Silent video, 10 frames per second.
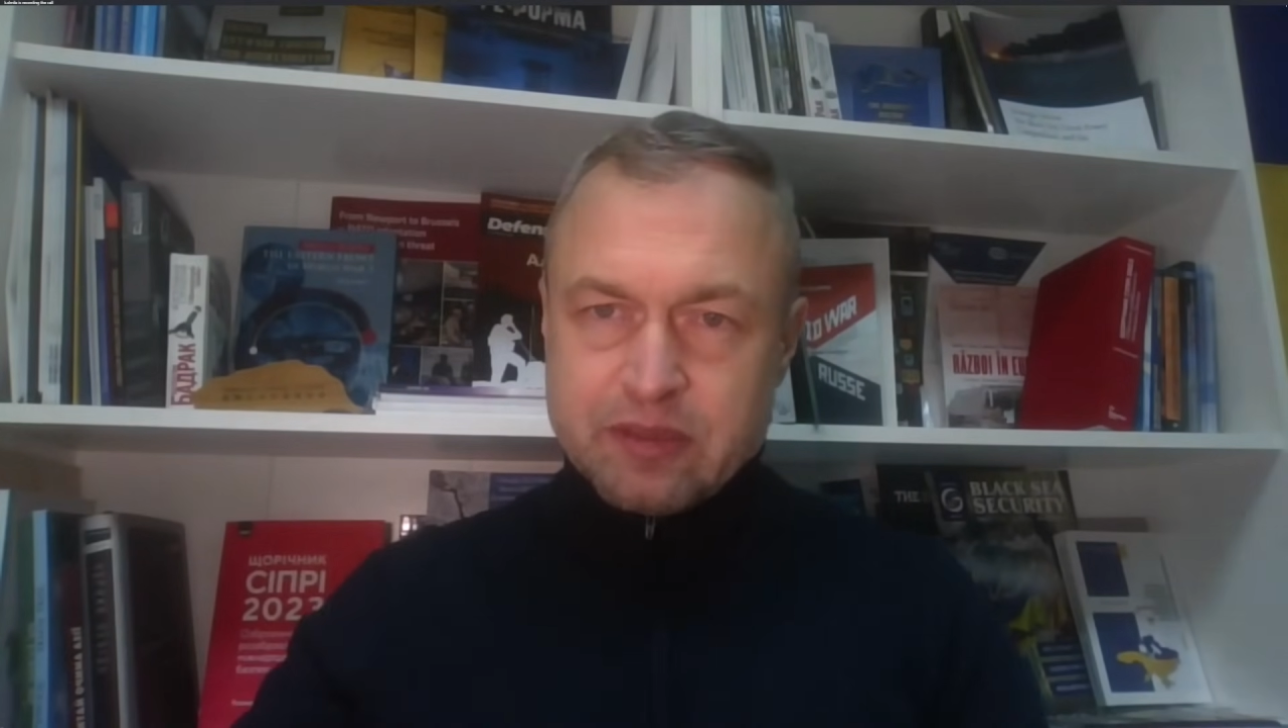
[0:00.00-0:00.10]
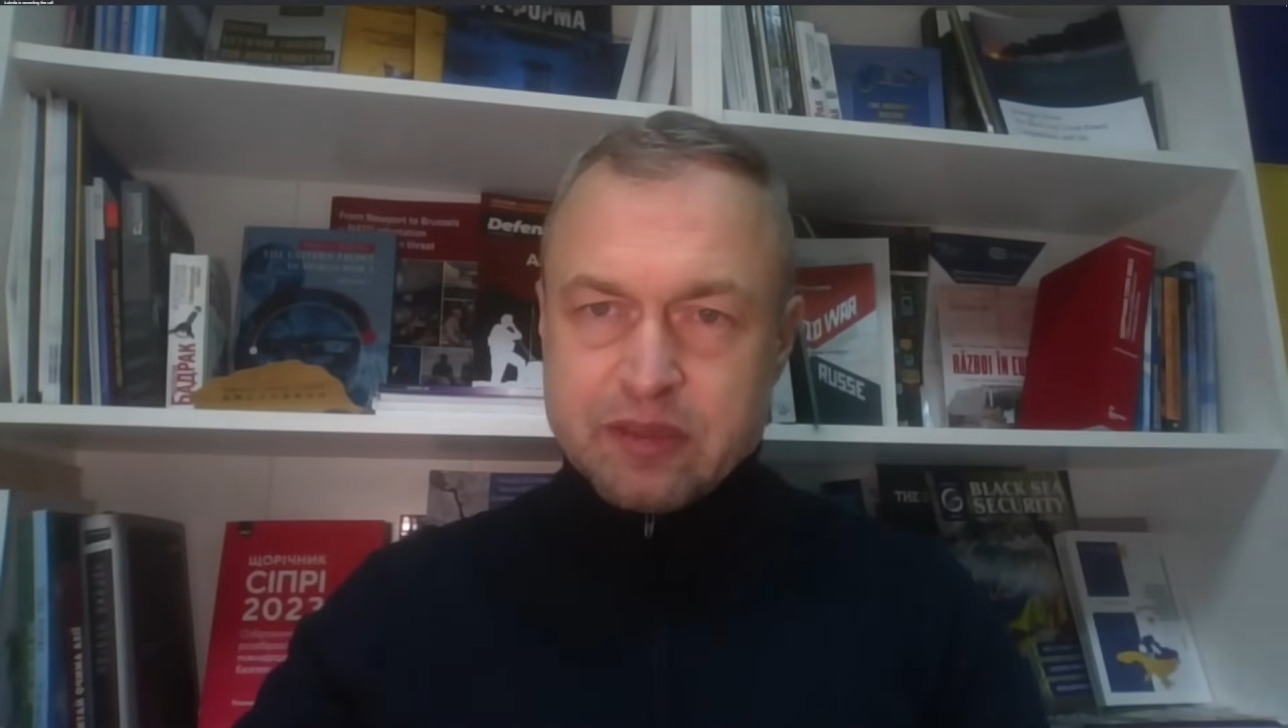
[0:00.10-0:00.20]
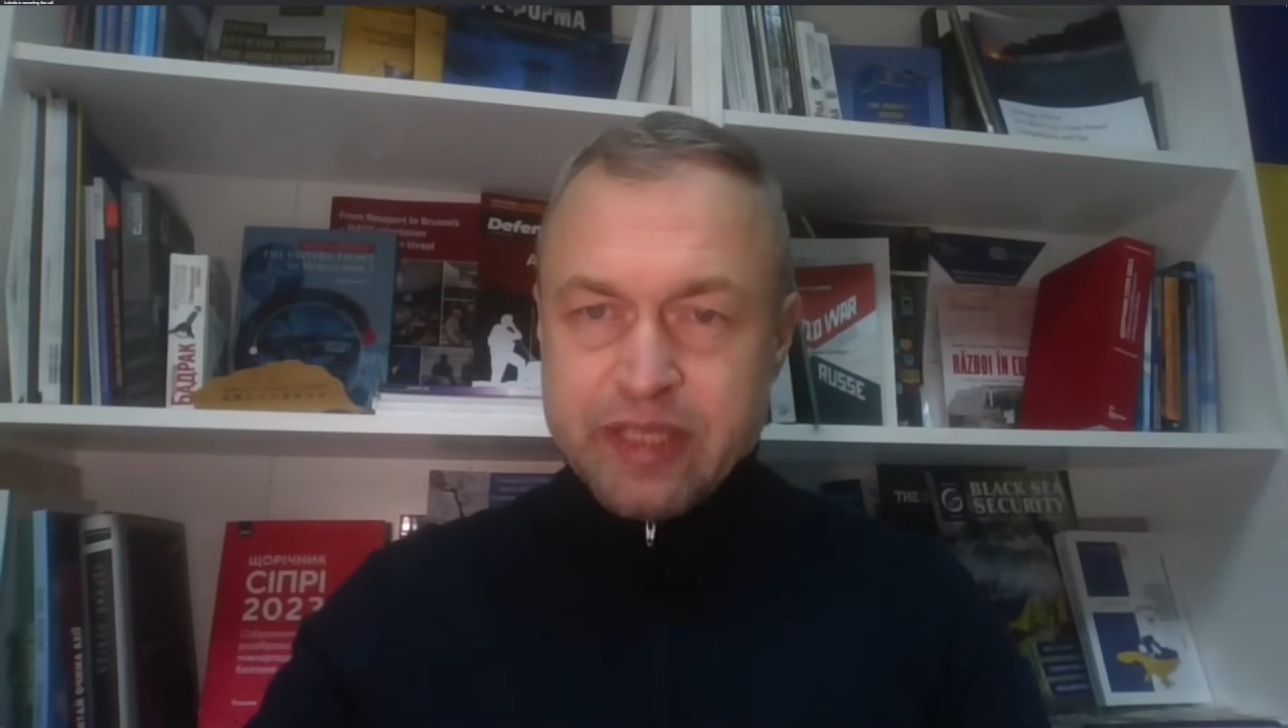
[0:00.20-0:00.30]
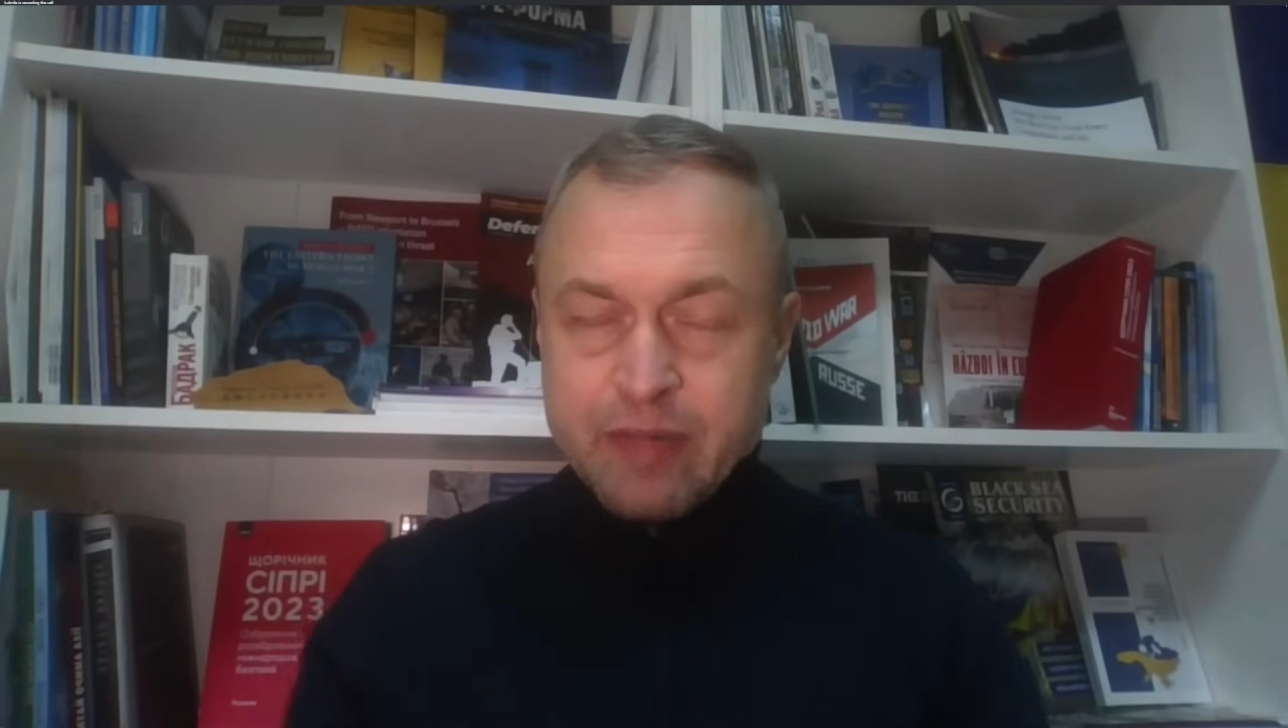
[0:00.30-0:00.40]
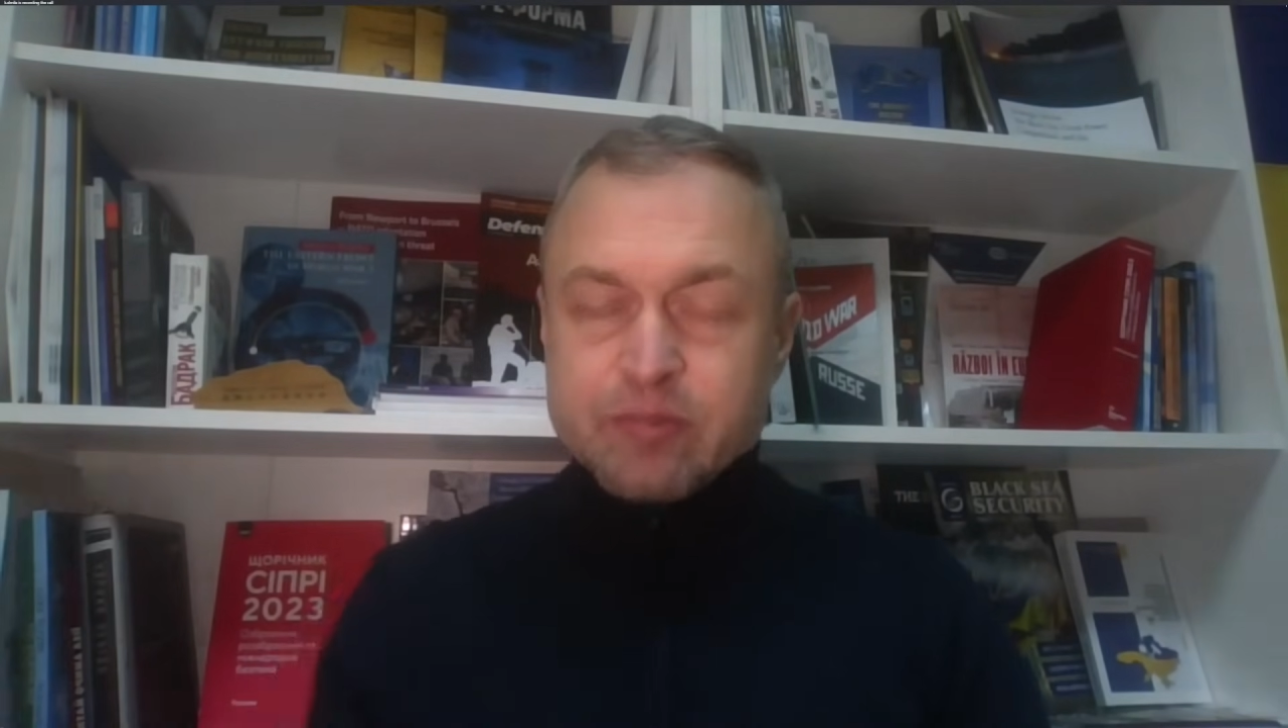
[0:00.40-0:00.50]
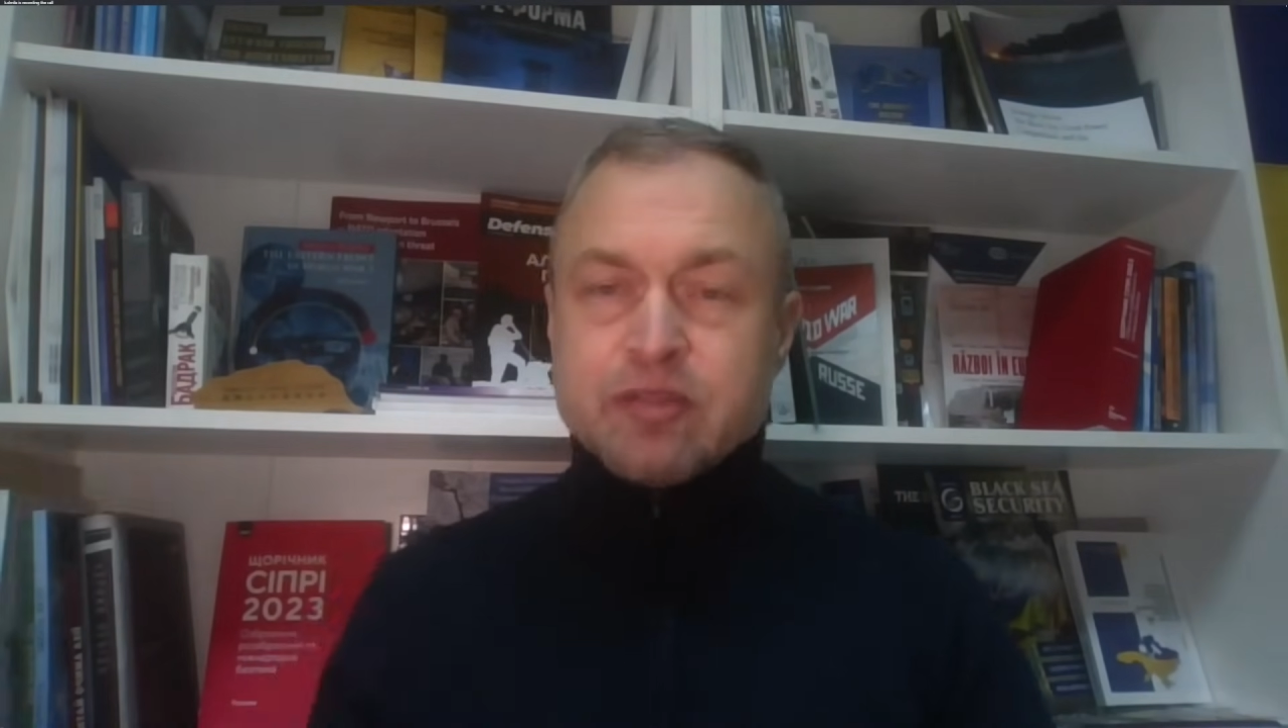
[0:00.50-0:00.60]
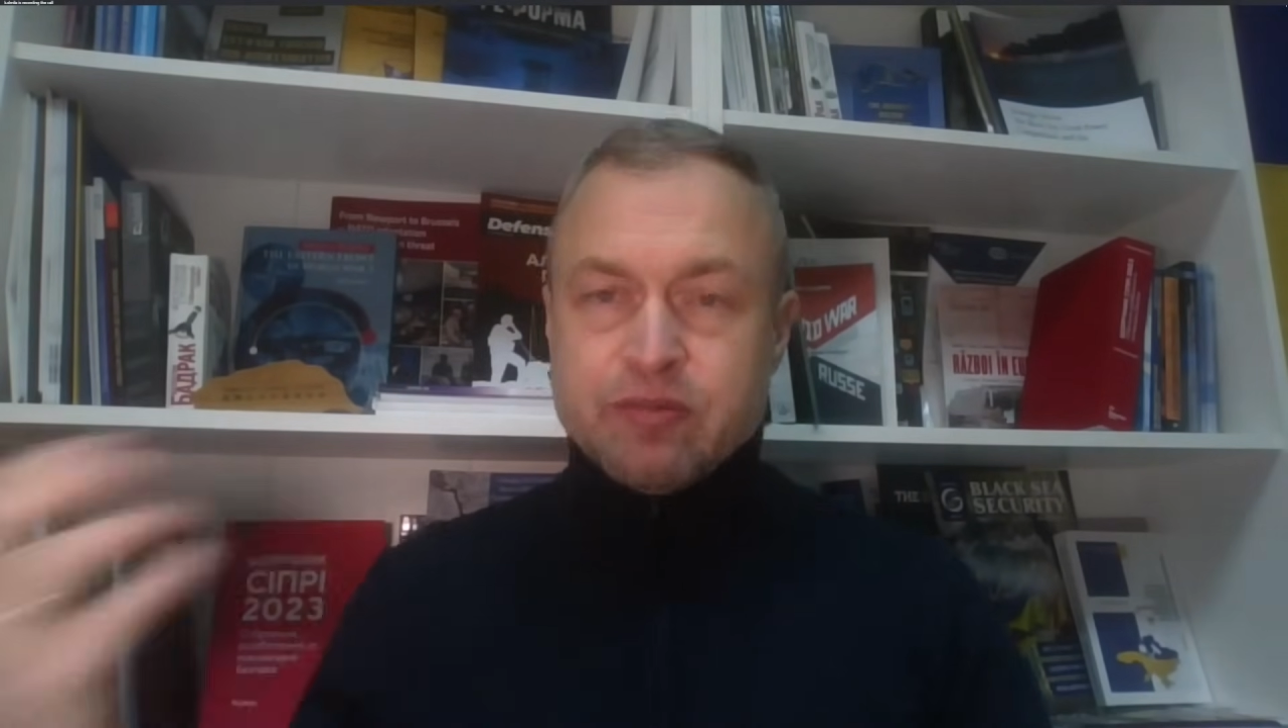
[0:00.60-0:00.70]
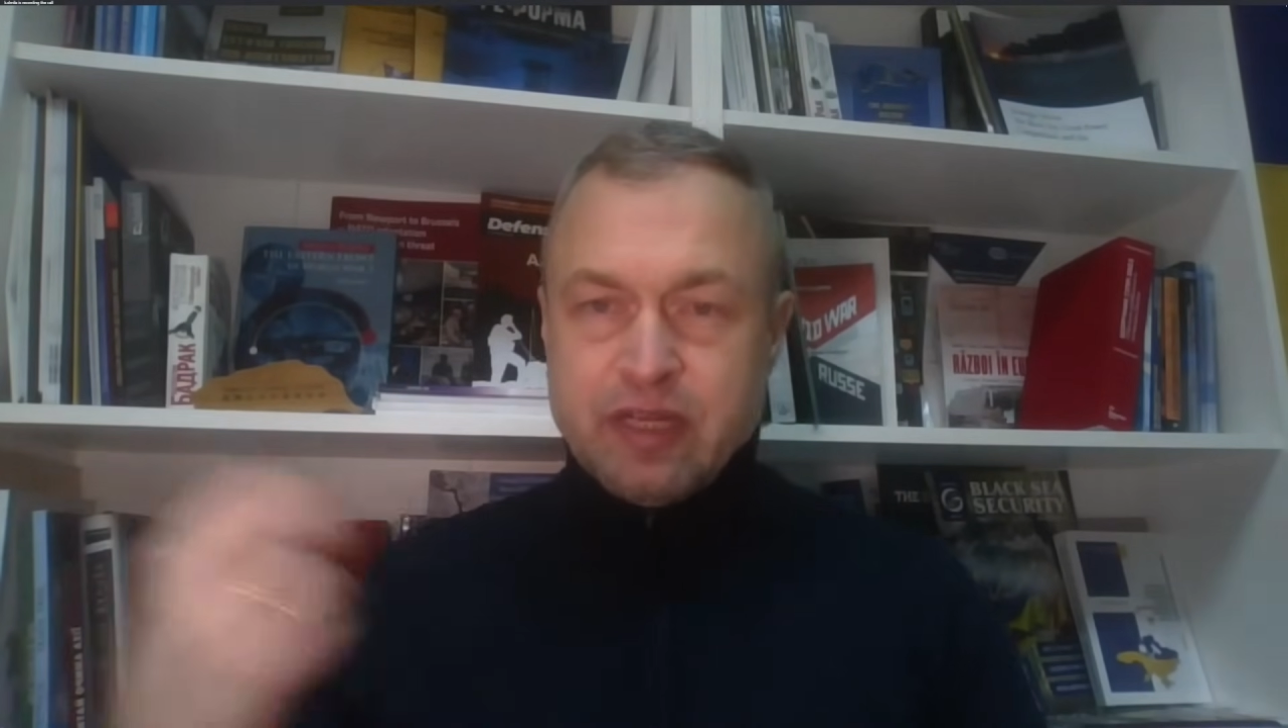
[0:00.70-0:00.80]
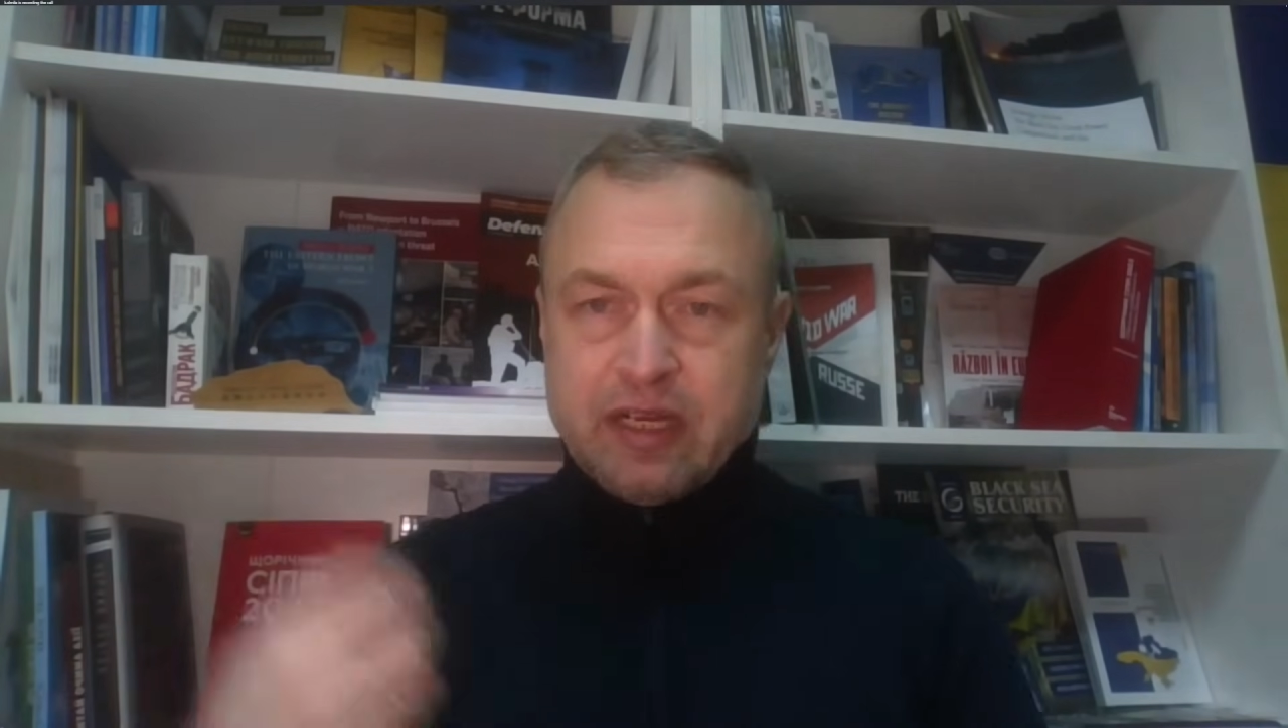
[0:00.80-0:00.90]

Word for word: Немцев